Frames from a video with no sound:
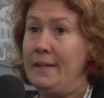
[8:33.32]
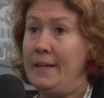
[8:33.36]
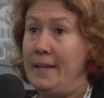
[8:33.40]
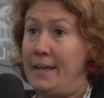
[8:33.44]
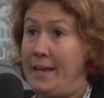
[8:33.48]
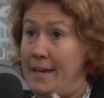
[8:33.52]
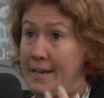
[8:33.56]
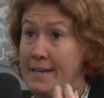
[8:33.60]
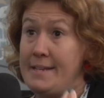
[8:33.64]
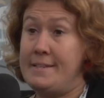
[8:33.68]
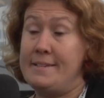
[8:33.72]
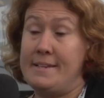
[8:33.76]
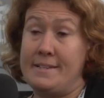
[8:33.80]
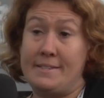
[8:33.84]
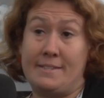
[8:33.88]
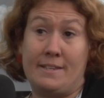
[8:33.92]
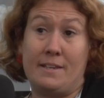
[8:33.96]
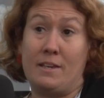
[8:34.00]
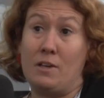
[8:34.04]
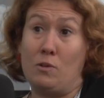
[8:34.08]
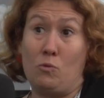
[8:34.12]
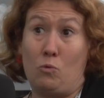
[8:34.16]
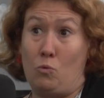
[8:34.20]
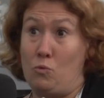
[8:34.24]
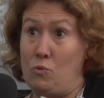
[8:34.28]
Et l'idée,
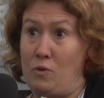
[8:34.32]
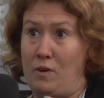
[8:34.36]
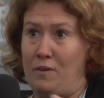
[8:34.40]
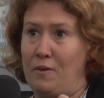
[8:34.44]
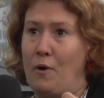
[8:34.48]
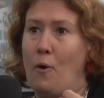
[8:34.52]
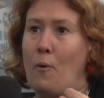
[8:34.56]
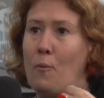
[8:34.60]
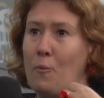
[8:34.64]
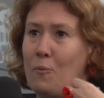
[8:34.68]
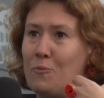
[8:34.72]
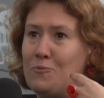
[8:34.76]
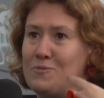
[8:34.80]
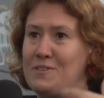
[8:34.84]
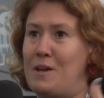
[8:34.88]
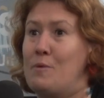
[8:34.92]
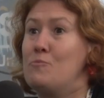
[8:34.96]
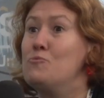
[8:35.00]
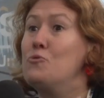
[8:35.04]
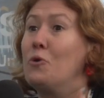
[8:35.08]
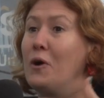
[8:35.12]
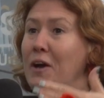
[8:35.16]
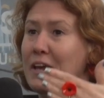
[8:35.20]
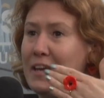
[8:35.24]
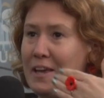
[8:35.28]
c'est, on, ça
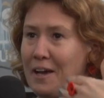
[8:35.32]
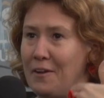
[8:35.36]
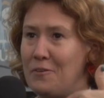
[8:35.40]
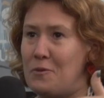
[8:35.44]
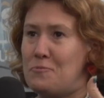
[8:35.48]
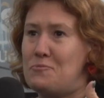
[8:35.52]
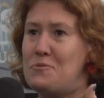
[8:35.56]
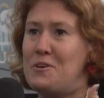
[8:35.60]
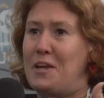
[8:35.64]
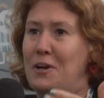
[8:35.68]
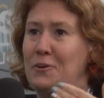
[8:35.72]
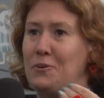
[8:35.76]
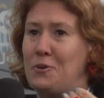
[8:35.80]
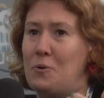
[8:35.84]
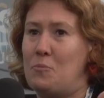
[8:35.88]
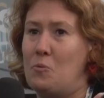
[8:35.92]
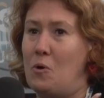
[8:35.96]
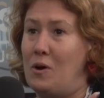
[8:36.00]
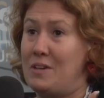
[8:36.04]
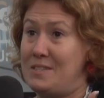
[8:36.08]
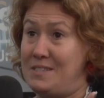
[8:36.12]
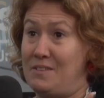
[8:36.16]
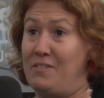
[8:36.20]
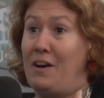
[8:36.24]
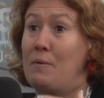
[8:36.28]
mûrit hein, depuis quelques
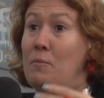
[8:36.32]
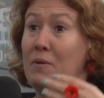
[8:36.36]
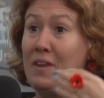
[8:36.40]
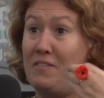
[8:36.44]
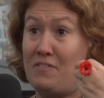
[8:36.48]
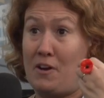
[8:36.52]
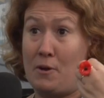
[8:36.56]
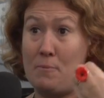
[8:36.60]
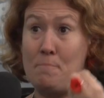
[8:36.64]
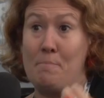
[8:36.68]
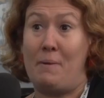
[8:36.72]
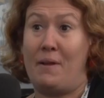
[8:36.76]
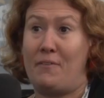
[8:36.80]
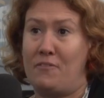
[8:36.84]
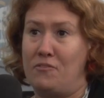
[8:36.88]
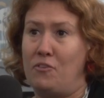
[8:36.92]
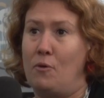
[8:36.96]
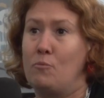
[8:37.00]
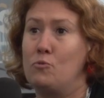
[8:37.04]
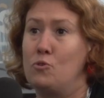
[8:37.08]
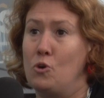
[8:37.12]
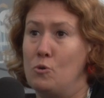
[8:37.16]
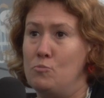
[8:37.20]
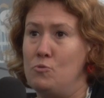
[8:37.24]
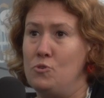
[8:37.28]
mois, c'est vraiment d'avoir une
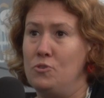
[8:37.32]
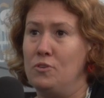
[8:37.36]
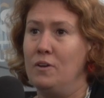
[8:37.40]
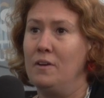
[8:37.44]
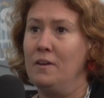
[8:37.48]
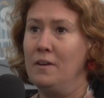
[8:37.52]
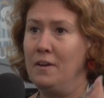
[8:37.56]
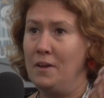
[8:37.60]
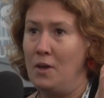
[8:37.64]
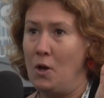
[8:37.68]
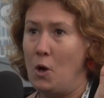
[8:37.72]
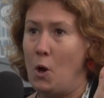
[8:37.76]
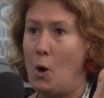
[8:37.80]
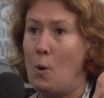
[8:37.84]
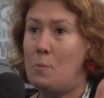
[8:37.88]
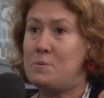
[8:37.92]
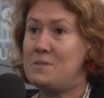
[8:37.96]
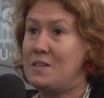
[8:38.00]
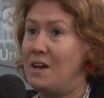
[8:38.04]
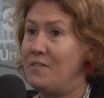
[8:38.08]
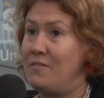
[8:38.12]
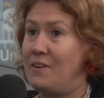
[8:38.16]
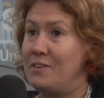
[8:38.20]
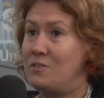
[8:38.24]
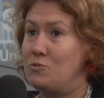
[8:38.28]
plateforme commune,
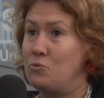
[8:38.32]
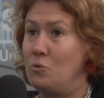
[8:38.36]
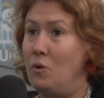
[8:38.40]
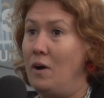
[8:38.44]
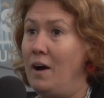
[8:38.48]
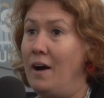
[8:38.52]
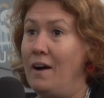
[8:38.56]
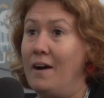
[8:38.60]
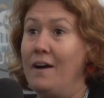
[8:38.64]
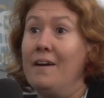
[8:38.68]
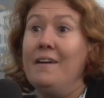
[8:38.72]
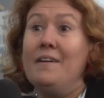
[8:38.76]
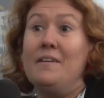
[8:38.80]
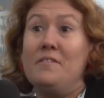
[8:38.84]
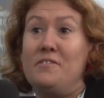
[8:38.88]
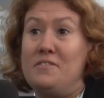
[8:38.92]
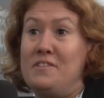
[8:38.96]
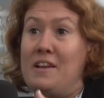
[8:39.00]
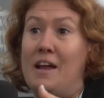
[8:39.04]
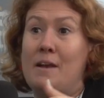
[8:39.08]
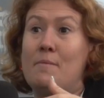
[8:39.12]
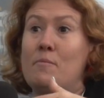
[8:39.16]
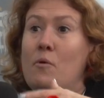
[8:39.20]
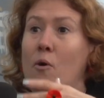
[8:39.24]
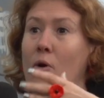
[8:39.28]
Observatoire,
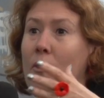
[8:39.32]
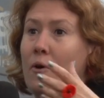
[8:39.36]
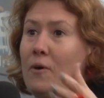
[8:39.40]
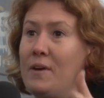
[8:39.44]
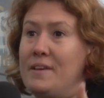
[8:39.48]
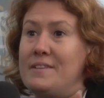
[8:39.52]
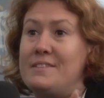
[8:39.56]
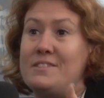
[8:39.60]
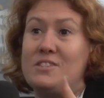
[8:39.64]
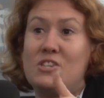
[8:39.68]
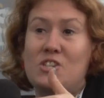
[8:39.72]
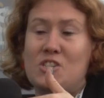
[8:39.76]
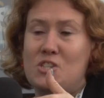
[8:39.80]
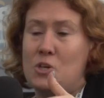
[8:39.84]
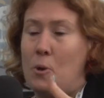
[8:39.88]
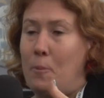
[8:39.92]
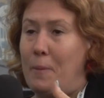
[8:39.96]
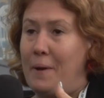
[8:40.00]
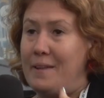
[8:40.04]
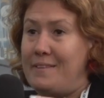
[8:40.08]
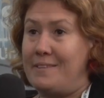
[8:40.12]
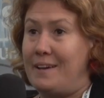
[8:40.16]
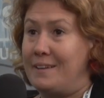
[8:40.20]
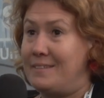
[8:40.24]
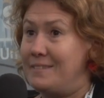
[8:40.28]
finalement, SIG,
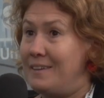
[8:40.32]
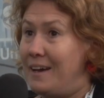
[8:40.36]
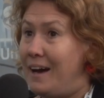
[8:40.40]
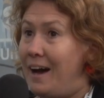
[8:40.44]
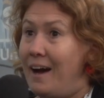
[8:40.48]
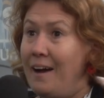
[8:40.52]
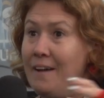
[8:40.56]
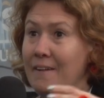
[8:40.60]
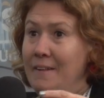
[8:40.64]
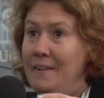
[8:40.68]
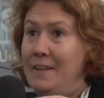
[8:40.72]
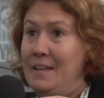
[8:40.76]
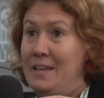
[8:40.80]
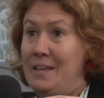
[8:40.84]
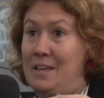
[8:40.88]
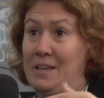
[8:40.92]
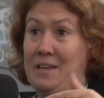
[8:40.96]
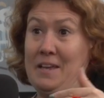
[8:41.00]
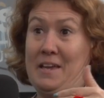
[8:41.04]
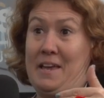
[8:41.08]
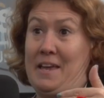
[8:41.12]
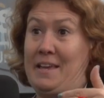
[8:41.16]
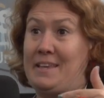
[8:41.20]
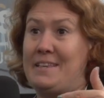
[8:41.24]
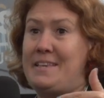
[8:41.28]
Open Data,
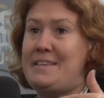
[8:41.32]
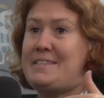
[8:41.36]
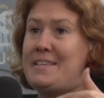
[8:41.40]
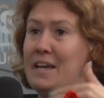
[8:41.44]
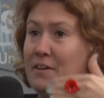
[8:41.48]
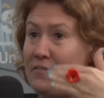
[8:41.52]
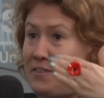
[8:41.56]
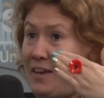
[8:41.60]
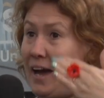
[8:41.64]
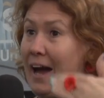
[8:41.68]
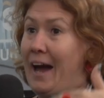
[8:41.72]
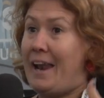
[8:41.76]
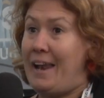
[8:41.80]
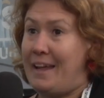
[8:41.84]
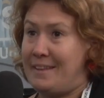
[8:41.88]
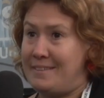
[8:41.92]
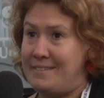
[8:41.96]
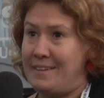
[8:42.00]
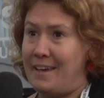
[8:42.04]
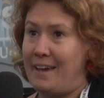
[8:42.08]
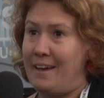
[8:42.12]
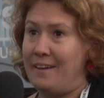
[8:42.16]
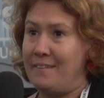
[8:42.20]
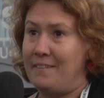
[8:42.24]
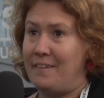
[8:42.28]
qui servira à la
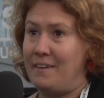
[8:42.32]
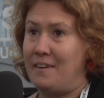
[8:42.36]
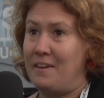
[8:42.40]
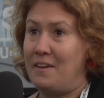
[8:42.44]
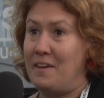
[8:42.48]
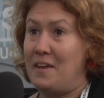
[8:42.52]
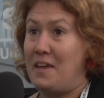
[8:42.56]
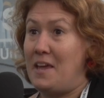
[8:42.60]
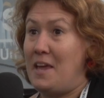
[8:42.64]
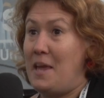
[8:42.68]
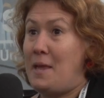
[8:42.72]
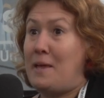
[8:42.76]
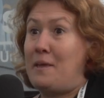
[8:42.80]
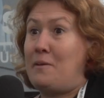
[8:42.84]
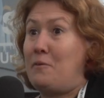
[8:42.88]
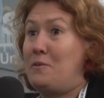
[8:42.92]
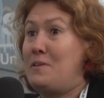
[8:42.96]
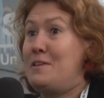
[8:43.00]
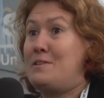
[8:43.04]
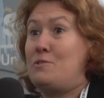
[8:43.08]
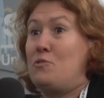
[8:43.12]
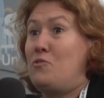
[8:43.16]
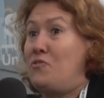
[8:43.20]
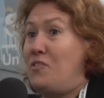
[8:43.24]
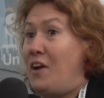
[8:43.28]
terne. Et
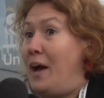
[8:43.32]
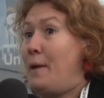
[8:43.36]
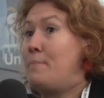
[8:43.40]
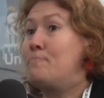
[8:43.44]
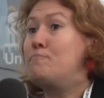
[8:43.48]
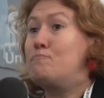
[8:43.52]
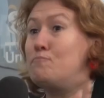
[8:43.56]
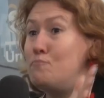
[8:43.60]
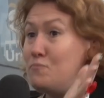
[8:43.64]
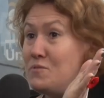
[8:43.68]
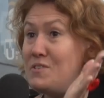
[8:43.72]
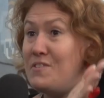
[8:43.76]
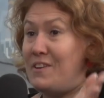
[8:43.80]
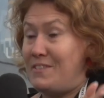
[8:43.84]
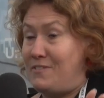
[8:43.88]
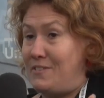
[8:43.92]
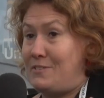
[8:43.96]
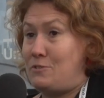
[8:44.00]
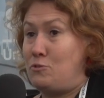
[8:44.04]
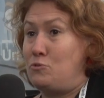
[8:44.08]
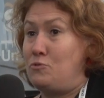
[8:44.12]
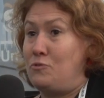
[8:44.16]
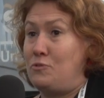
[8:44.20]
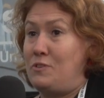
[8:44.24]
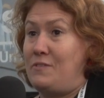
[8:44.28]
il suffirait, il,
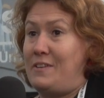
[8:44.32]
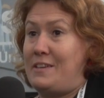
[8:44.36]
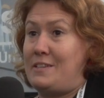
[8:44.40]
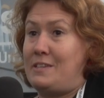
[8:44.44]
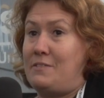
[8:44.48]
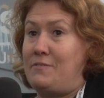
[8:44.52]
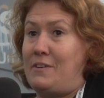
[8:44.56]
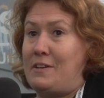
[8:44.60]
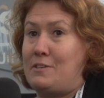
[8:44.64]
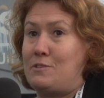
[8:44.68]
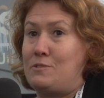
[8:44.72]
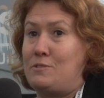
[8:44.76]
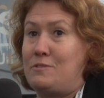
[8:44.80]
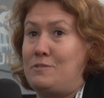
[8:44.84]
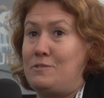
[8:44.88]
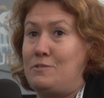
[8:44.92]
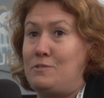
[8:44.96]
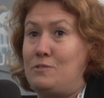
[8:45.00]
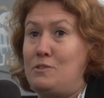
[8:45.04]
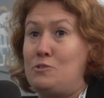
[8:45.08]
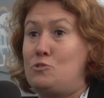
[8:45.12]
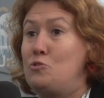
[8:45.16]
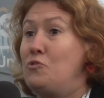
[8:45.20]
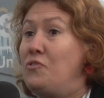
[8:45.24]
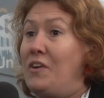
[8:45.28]

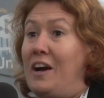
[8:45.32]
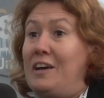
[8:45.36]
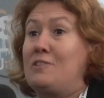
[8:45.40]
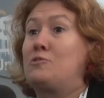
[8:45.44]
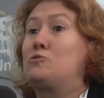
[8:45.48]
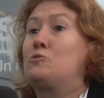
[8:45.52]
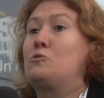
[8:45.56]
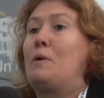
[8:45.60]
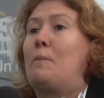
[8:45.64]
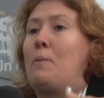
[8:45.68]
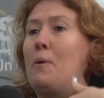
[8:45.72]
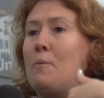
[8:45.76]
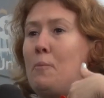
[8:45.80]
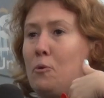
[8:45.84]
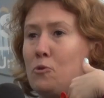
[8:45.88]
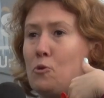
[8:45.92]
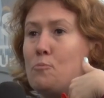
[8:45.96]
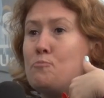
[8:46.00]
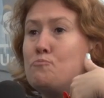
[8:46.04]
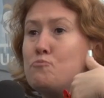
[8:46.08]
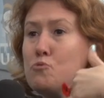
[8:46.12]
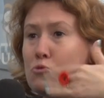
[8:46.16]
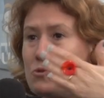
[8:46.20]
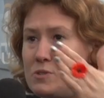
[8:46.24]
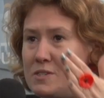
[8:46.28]
suffira simplement de
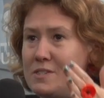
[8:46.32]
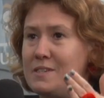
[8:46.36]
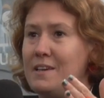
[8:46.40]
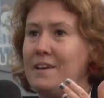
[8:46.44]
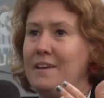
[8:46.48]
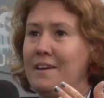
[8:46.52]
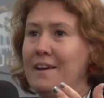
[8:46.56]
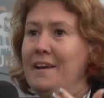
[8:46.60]
pousser